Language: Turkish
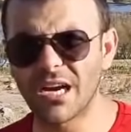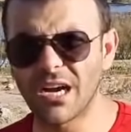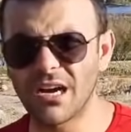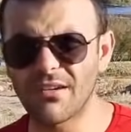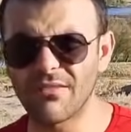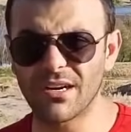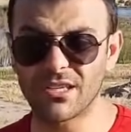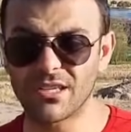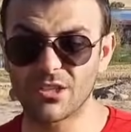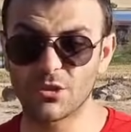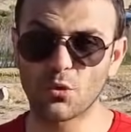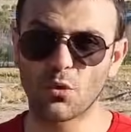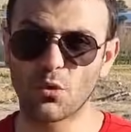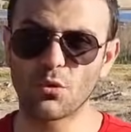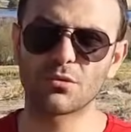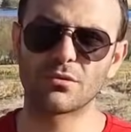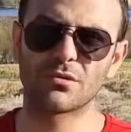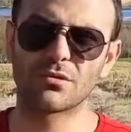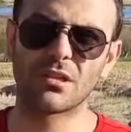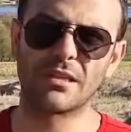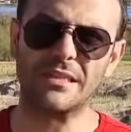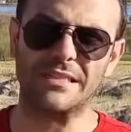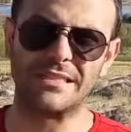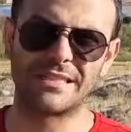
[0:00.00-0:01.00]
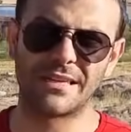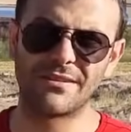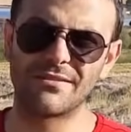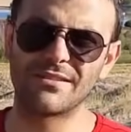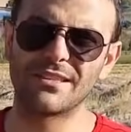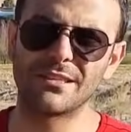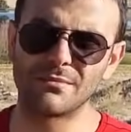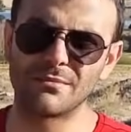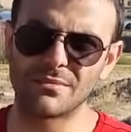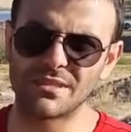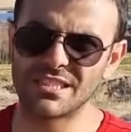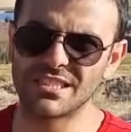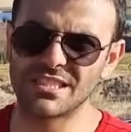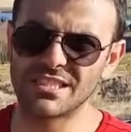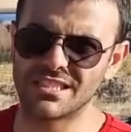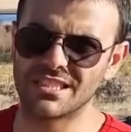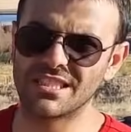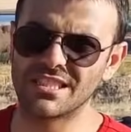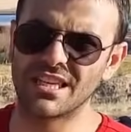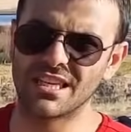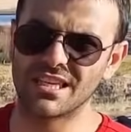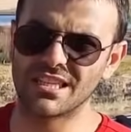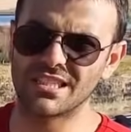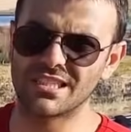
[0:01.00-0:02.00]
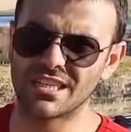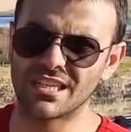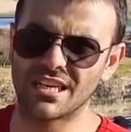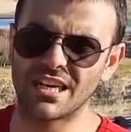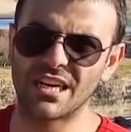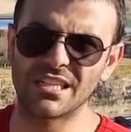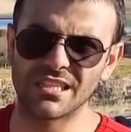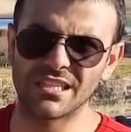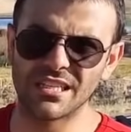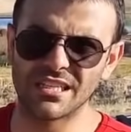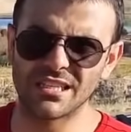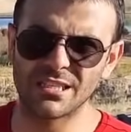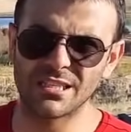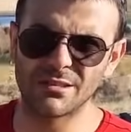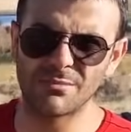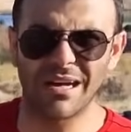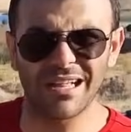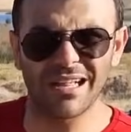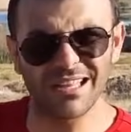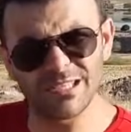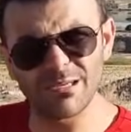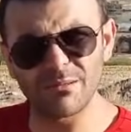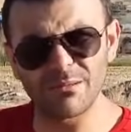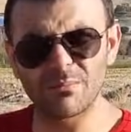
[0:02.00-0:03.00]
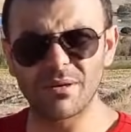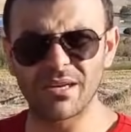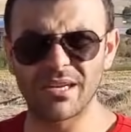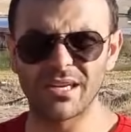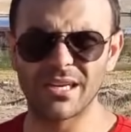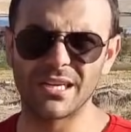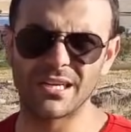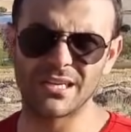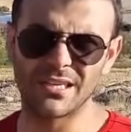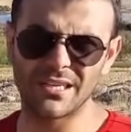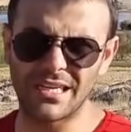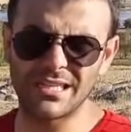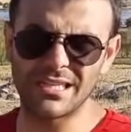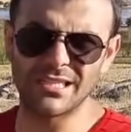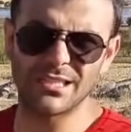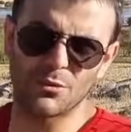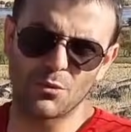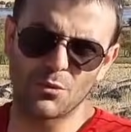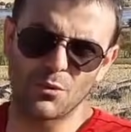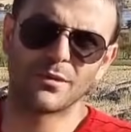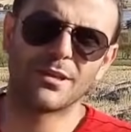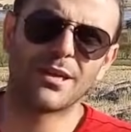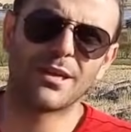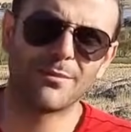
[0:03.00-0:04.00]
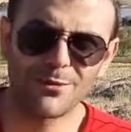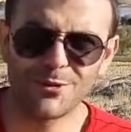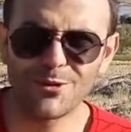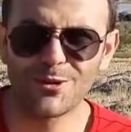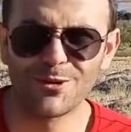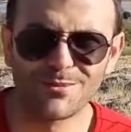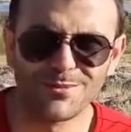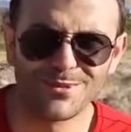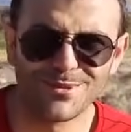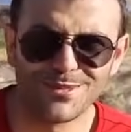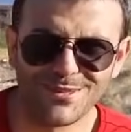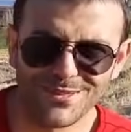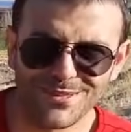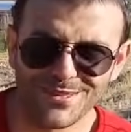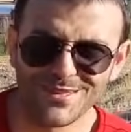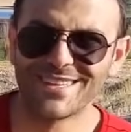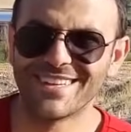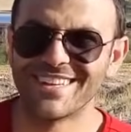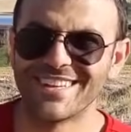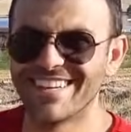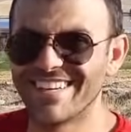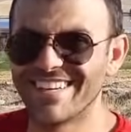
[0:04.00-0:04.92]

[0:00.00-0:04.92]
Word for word: daha vardı. Çok güzel sevdiğim işinize yarayacak. Anlattığım aldığım parayı anca doldurabiliyorum çünkü.